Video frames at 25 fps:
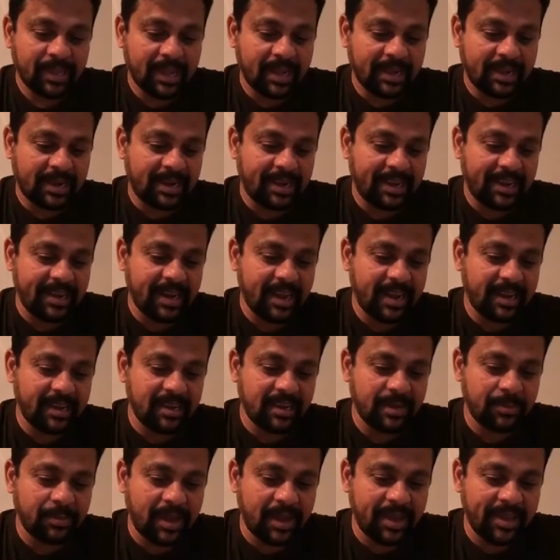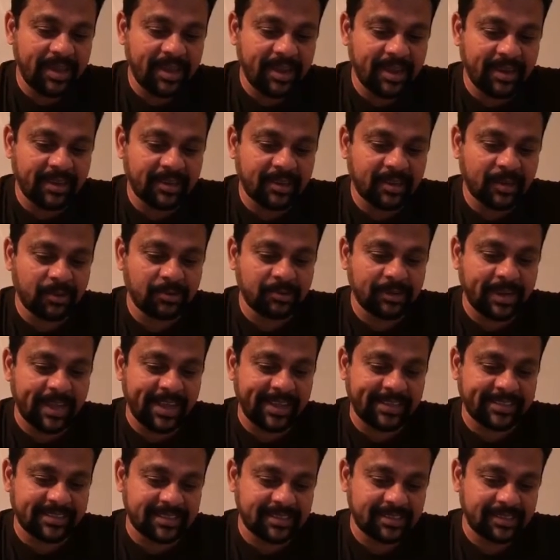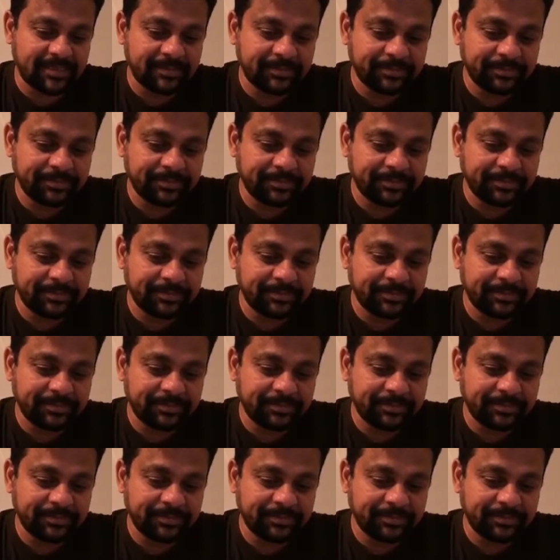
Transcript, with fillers: ఎక్కడైనా అన్నీ మాయే అంటాం నెక్స్ట్